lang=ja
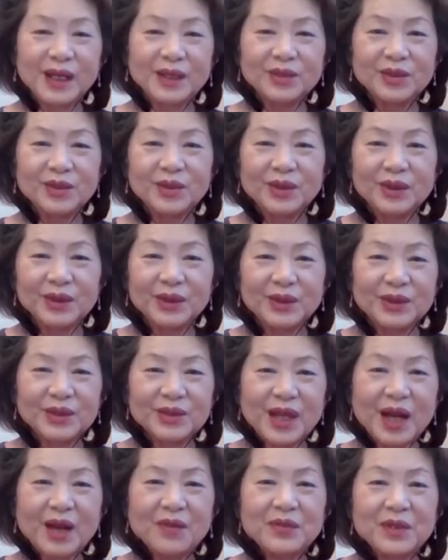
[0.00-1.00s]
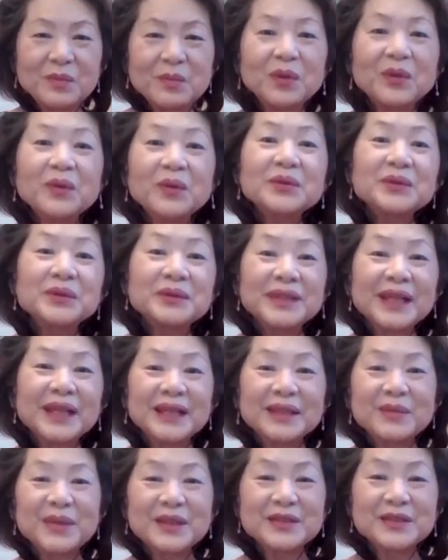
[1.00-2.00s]
あの、サーフィンボードってあ
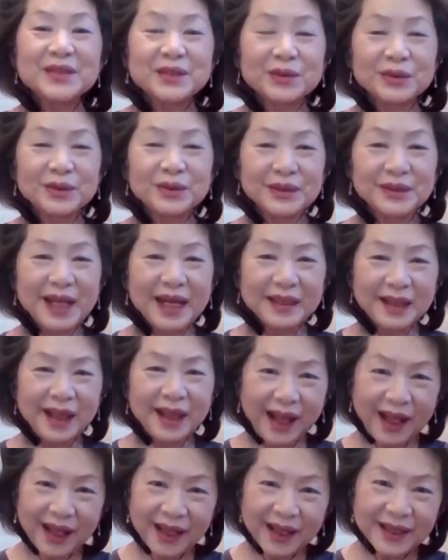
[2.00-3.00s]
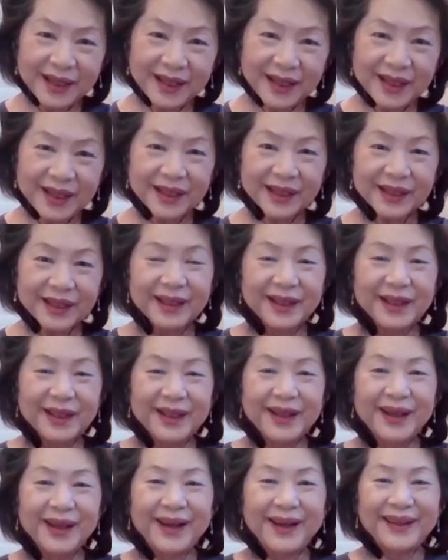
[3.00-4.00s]
りますよ。この長い。はい、
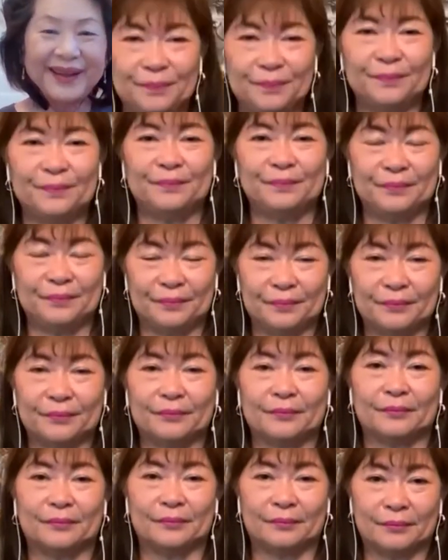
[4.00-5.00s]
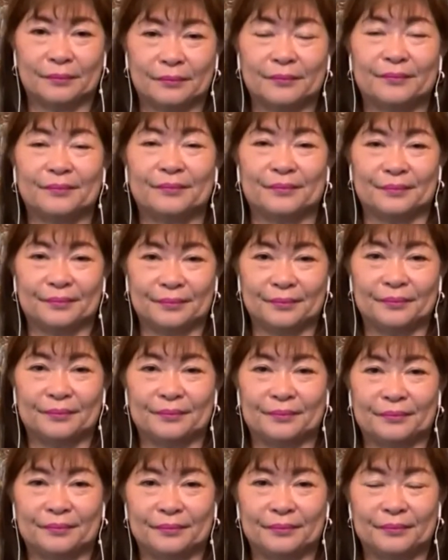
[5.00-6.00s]
あれって、あの、なん
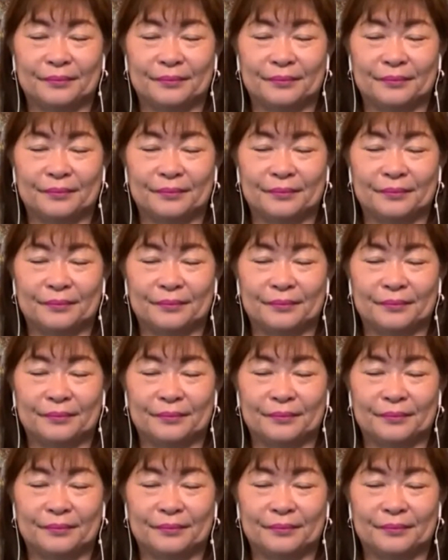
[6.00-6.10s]
かサ